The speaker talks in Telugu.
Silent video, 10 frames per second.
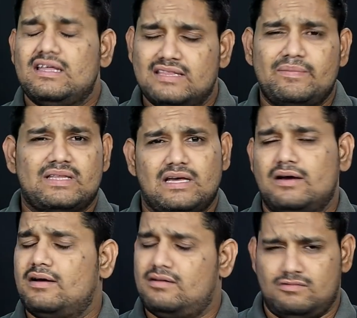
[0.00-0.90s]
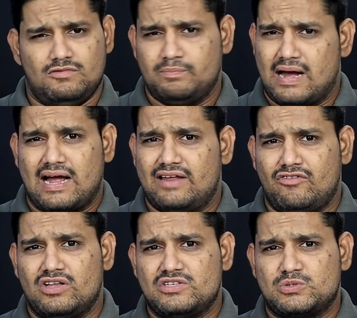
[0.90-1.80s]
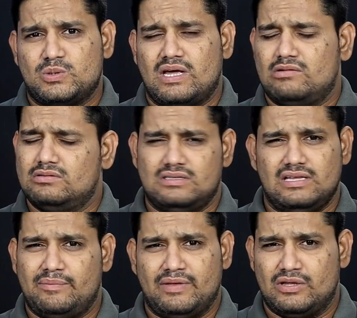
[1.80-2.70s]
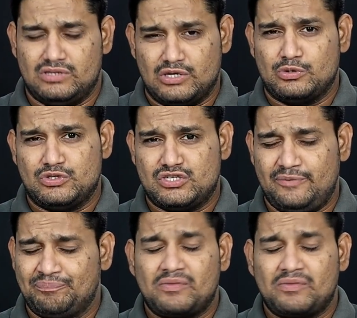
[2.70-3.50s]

దీని మీద బాగానే వాదిస్తున్నారు దీని మీద దీని గురించి